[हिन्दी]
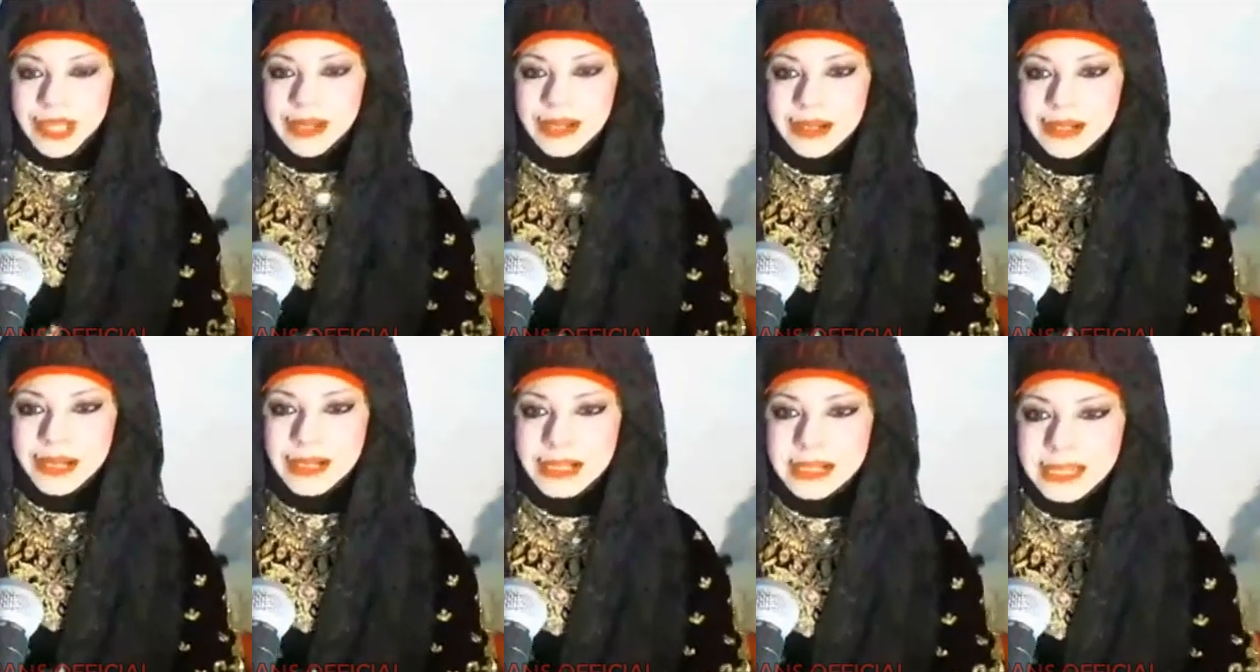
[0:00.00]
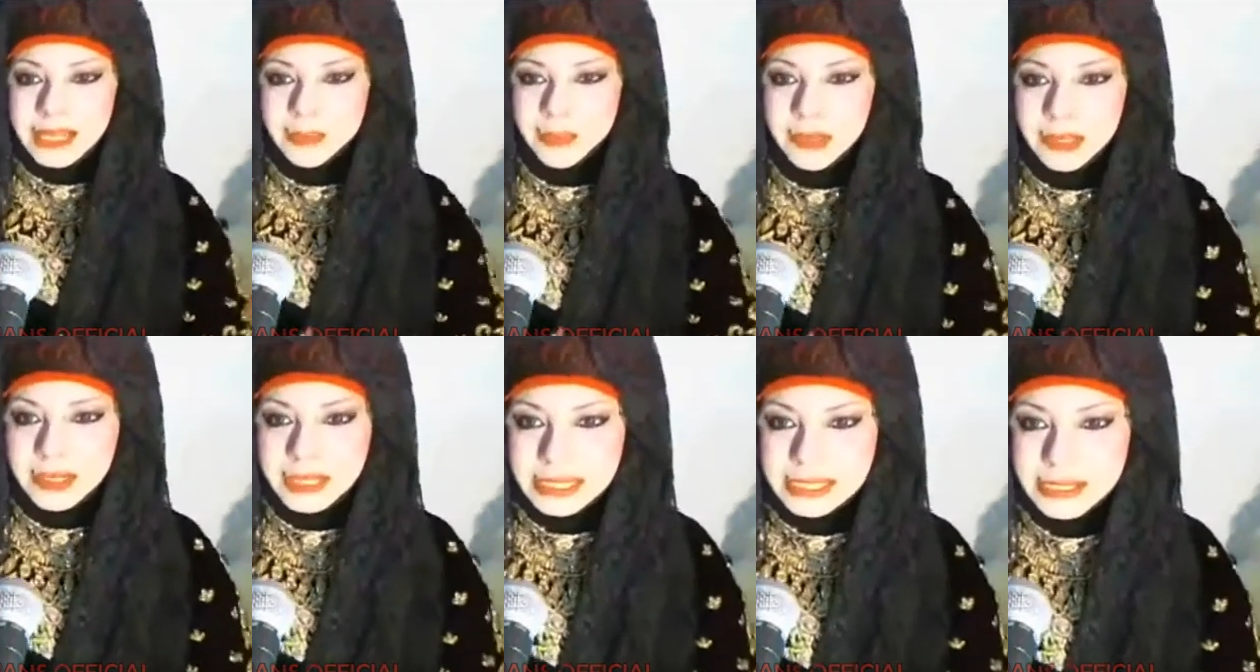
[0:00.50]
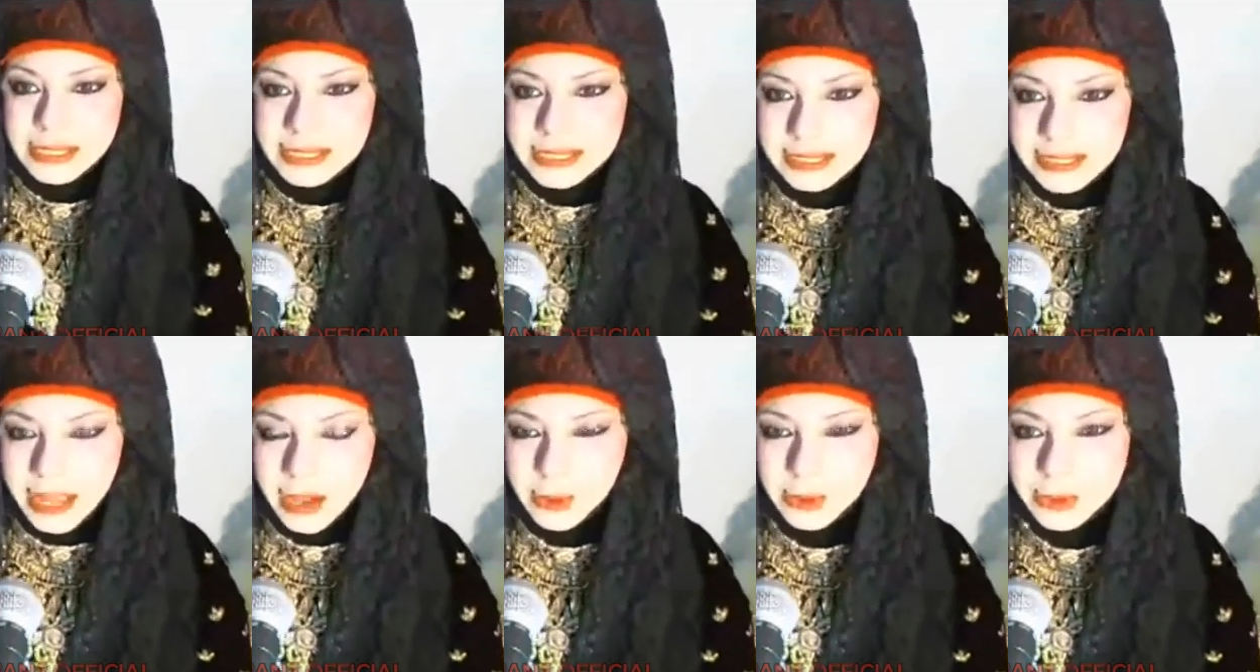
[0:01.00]
कल जब
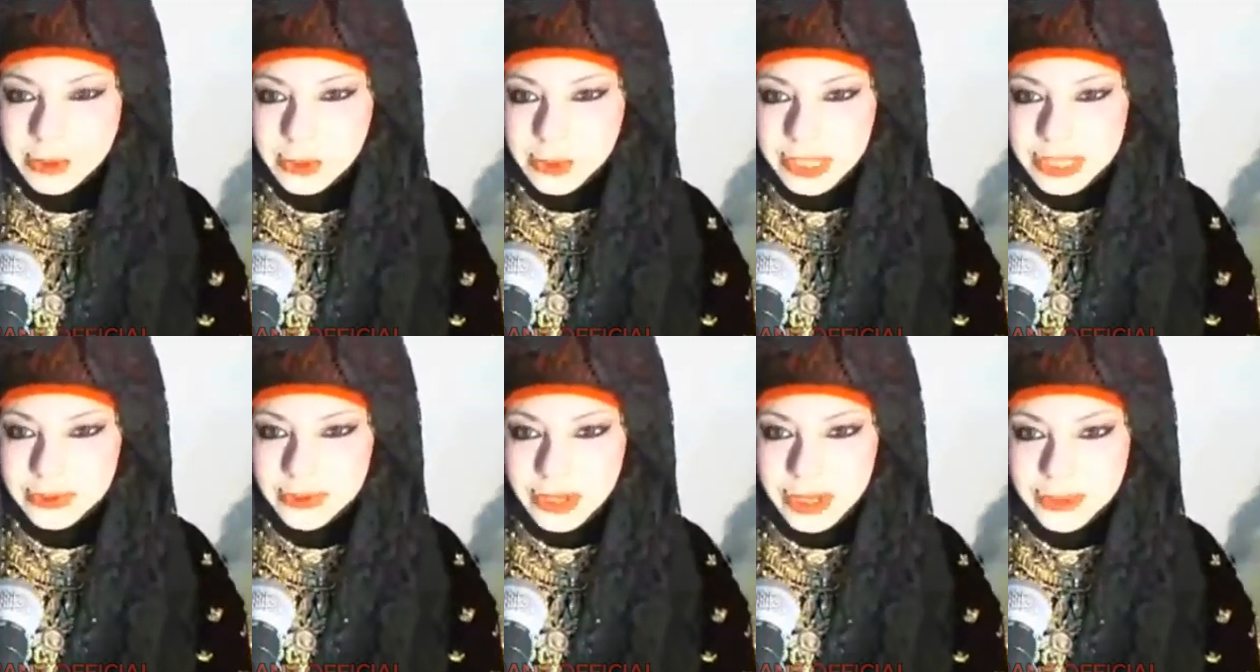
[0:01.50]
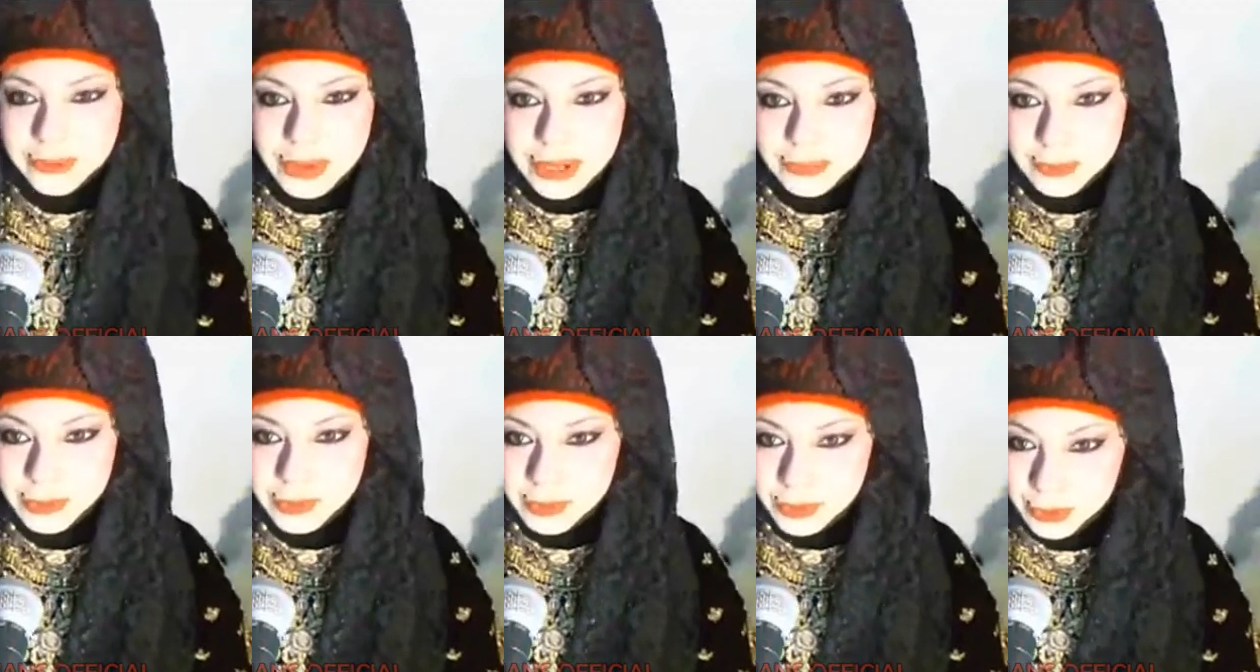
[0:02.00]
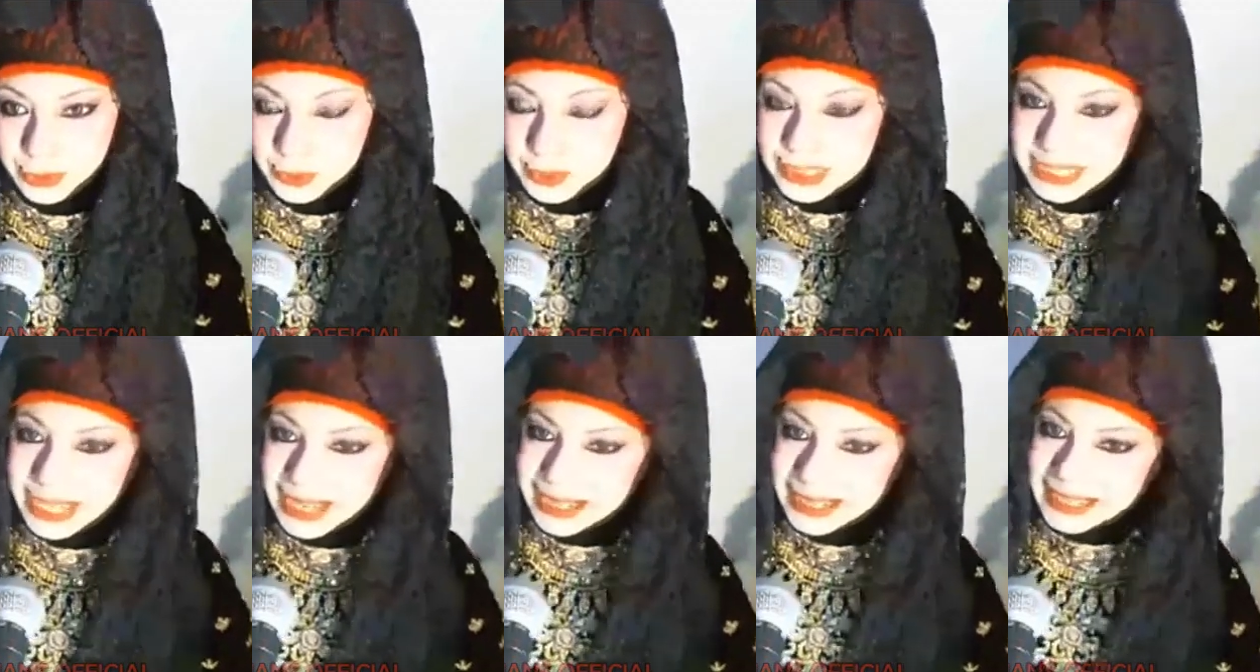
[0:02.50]
रिजल्ट्स अनाउंस होंगे तो हम आपको जरूर
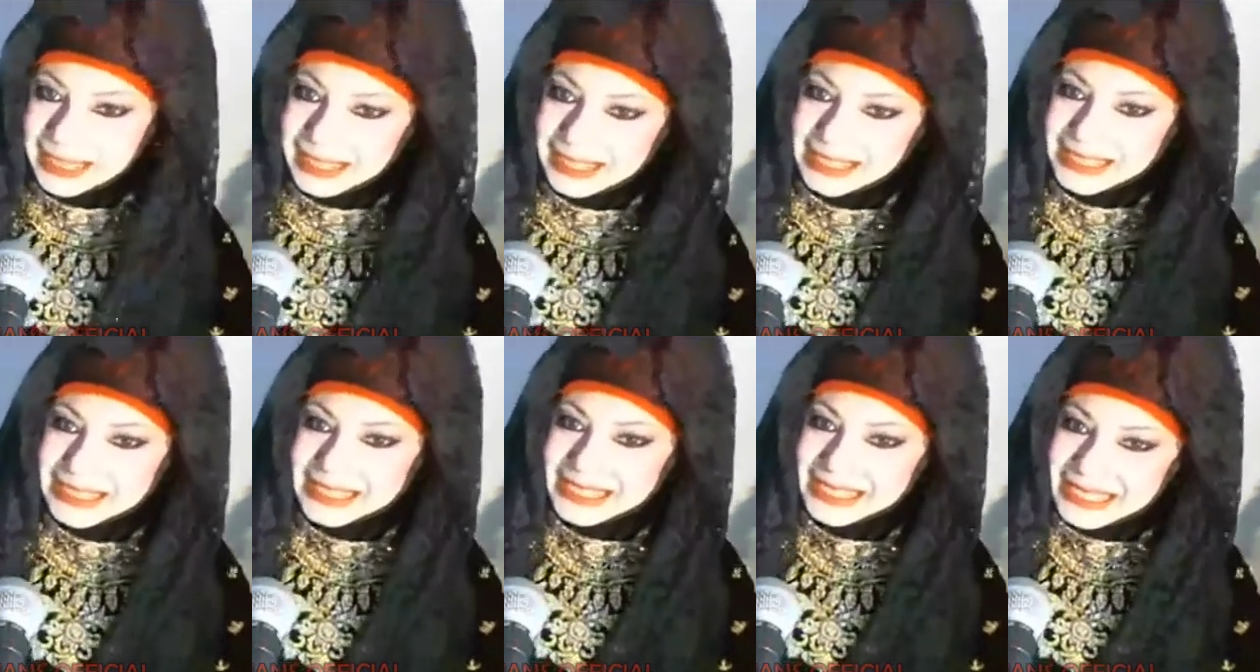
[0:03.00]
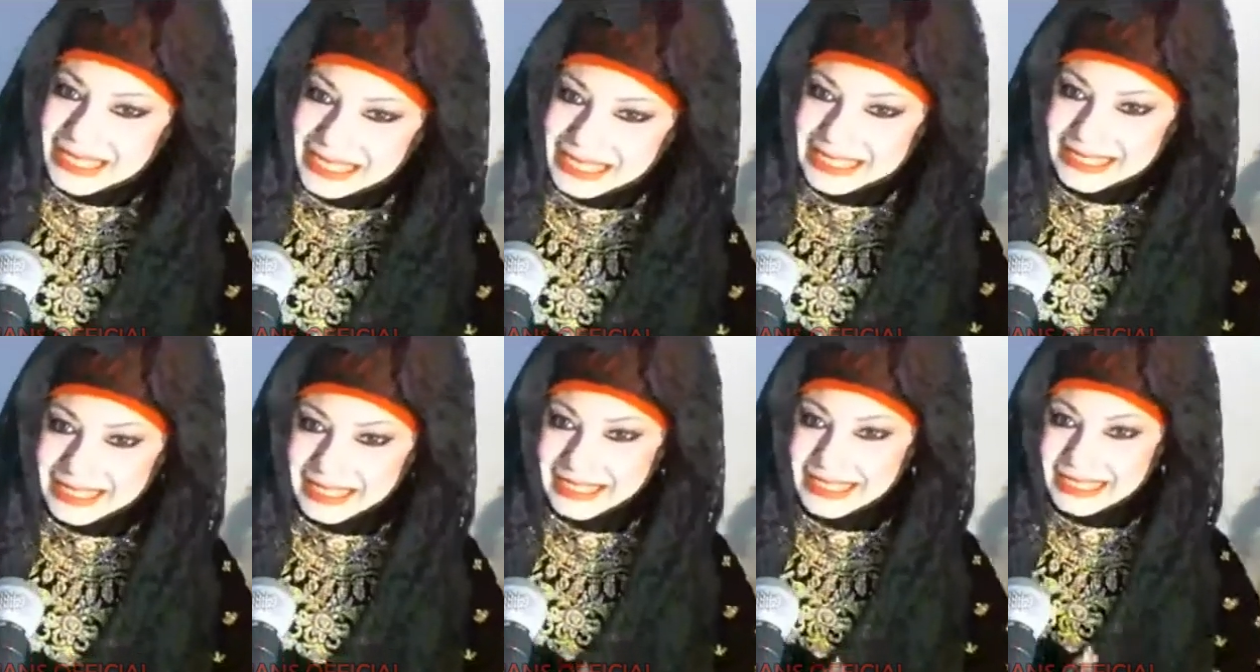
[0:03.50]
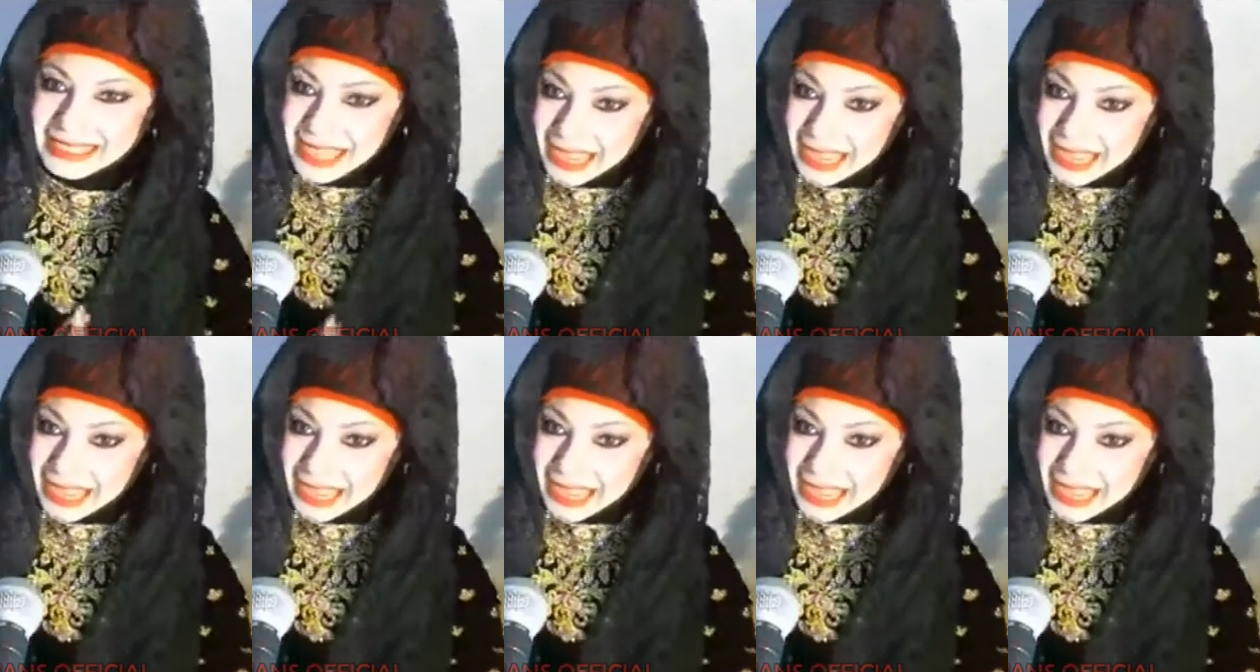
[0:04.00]
बताएंगे कि किस किस ने